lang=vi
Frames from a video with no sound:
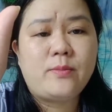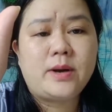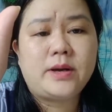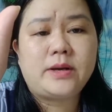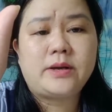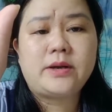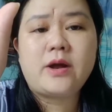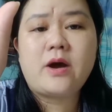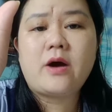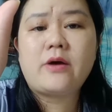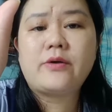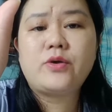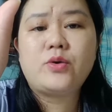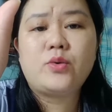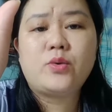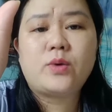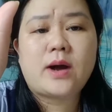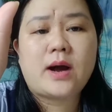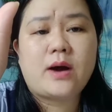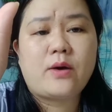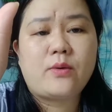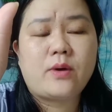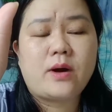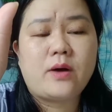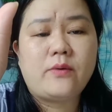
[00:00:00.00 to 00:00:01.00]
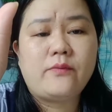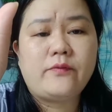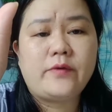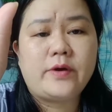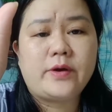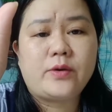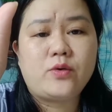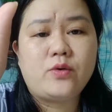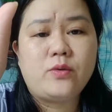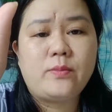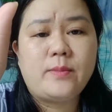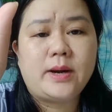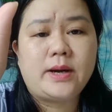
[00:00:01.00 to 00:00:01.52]
mình do nhu cầu công việc
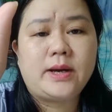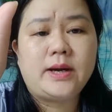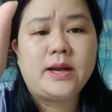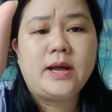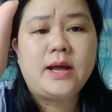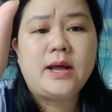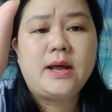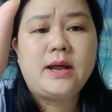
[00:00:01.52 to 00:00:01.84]
của mình